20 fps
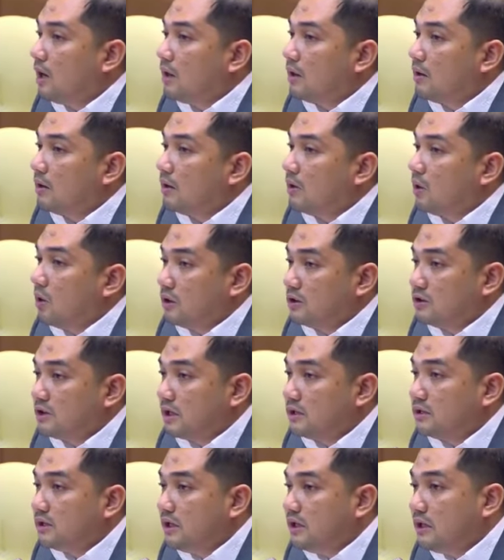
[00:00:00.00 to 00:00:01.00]

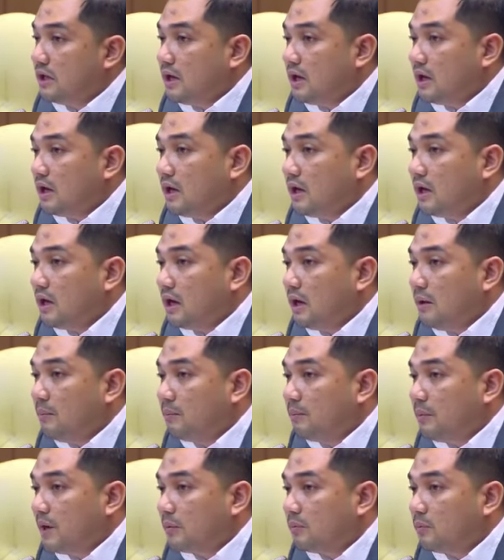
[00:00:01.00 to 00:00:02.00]
Konsesinya
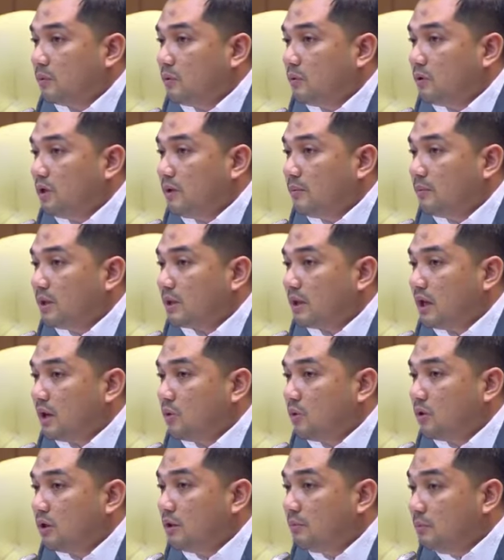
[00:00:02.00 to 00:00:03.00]
45
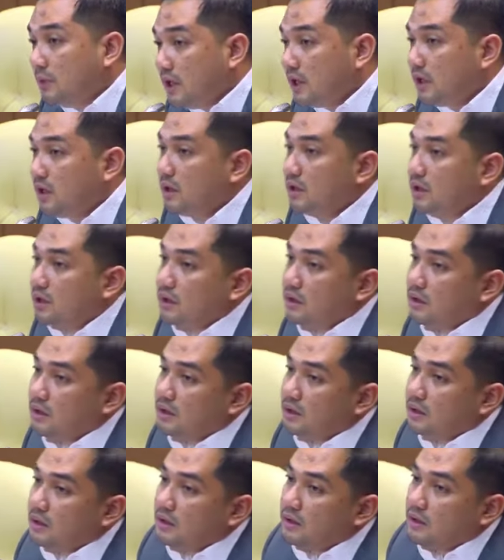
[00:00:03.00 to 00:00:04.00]
tahun lebih.
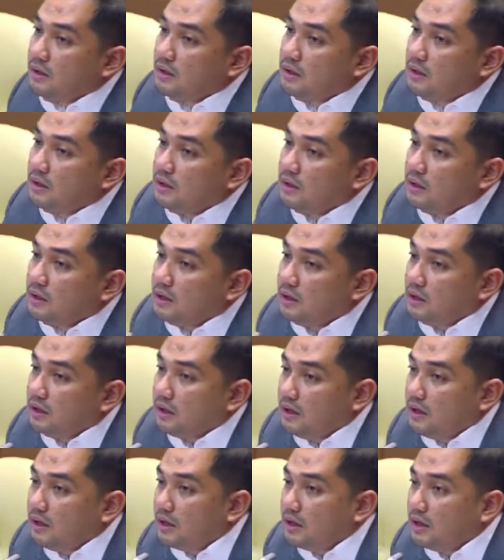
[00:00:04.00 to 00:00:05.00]

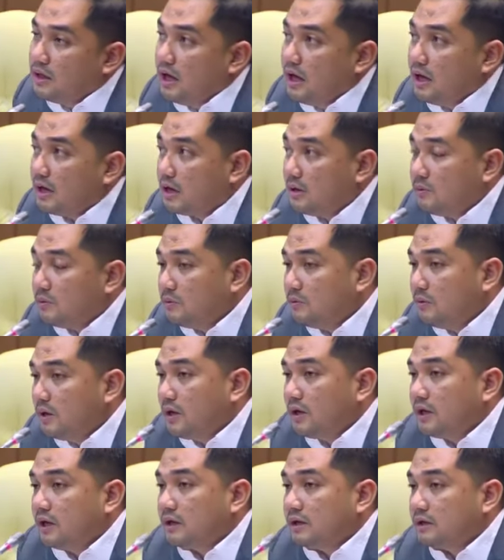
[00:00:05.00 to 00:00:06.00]
Ini negara
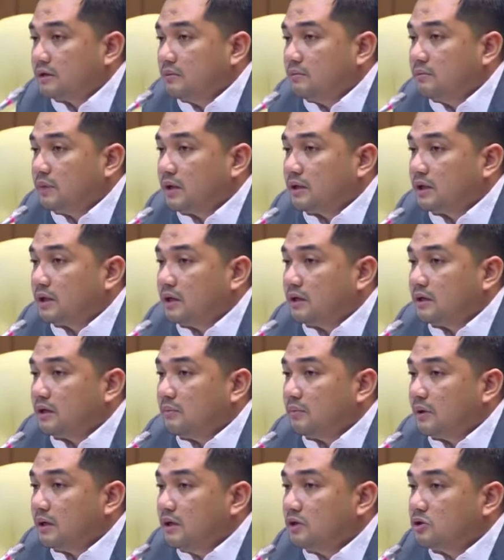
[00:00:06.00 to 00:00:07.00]
memberikan kesempatan
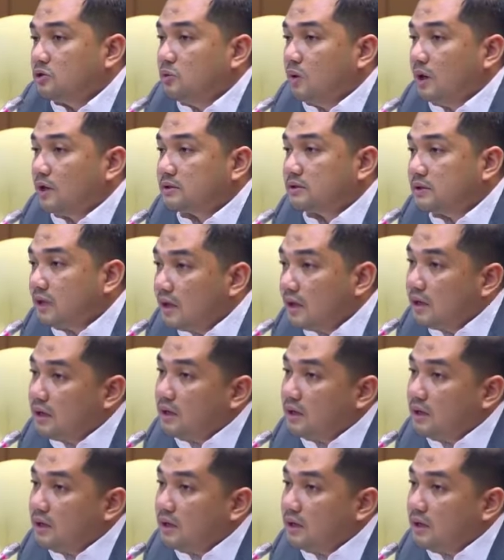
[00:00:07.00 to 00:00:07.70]
kepada swasta